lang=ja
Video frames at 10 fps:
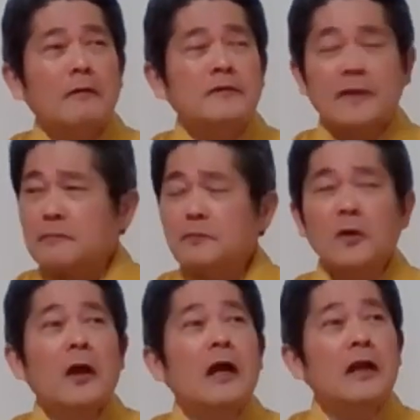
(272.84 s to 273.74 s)
そしたら
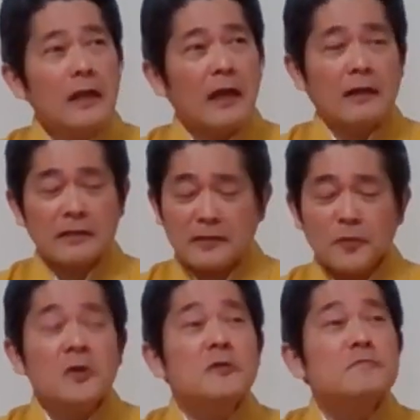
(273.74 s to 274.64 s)
もう、えあなた
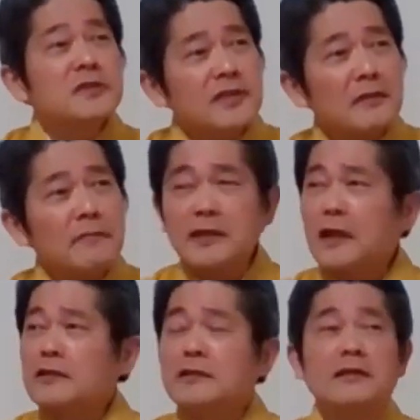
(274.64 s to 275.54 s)
もう水亀が
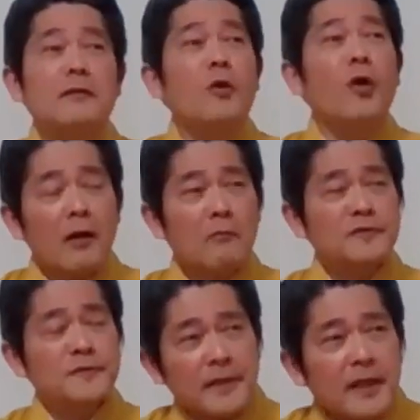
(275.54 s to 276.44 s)
なかったらもうご飯
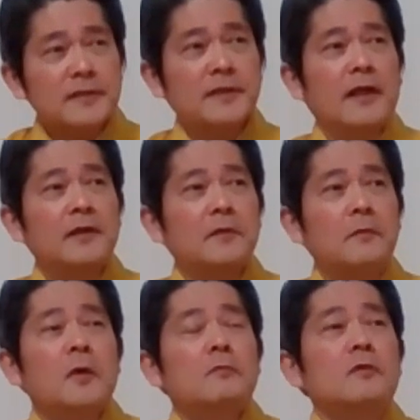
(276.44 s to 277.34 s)
も作れないじゃない
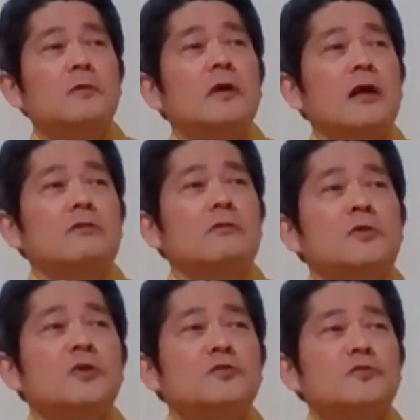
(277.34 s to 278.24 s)
の。もう、あ
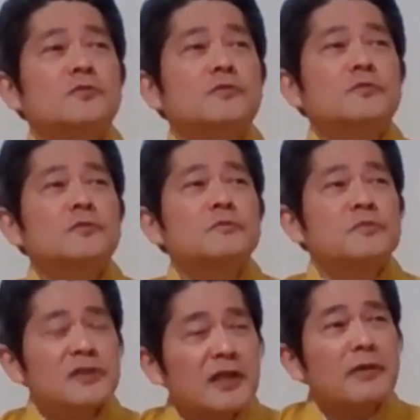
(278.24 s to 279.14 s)
の、う
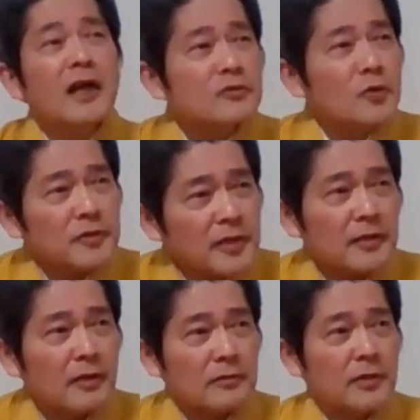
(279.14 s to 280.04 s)
ん、水亀買っとい
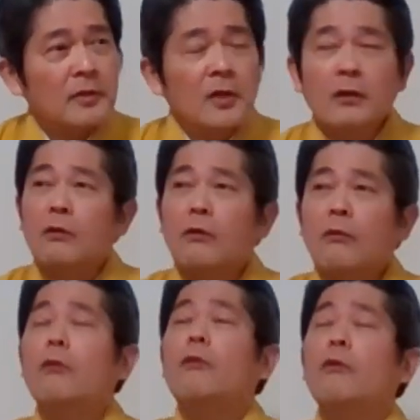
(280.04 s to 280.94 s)
て、なんて。
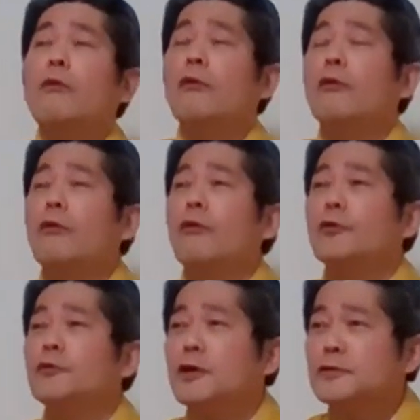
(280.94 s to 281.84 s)
おおお
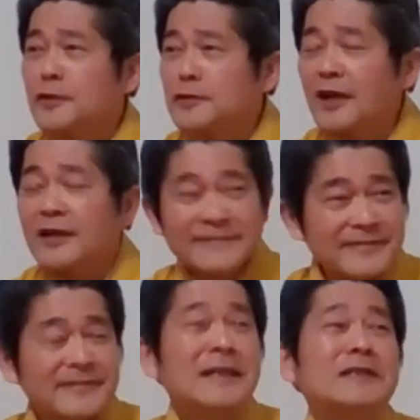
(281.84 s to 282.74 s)
お言われたんだ。う
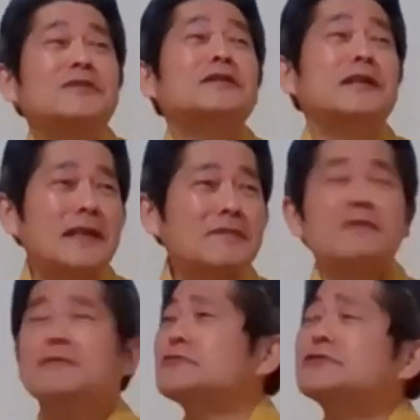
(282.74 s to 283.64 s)
ん。それでね、
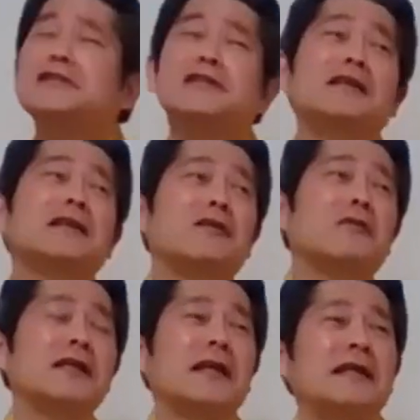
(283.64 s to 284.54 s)
今までうちにあった
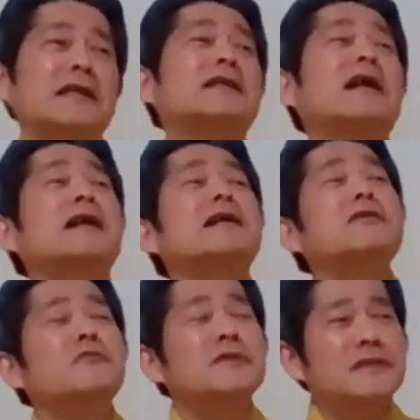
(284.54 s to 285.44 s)
のはね、1階入
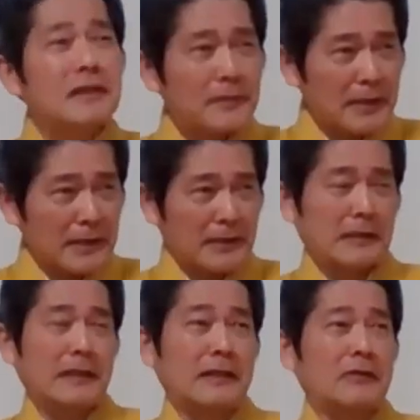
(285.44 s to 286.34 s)
りの水亀だった
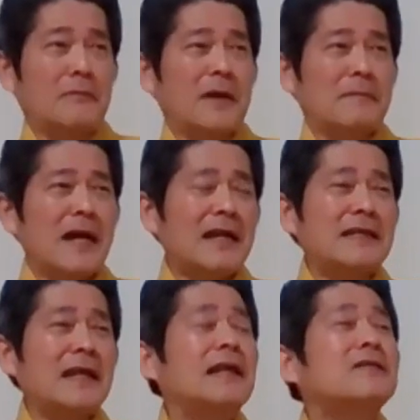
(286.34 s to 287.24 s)
んだけど、まあまあ
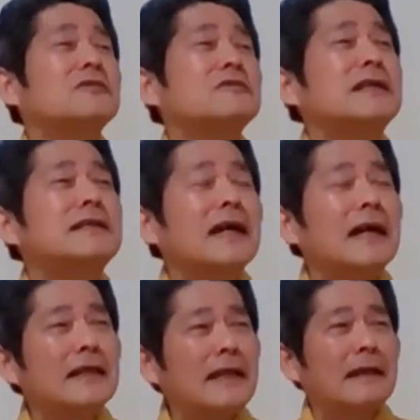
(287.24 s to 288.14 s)
家が広くなった
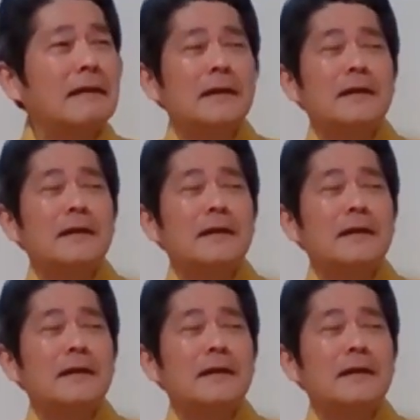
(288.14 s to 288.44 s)
からね、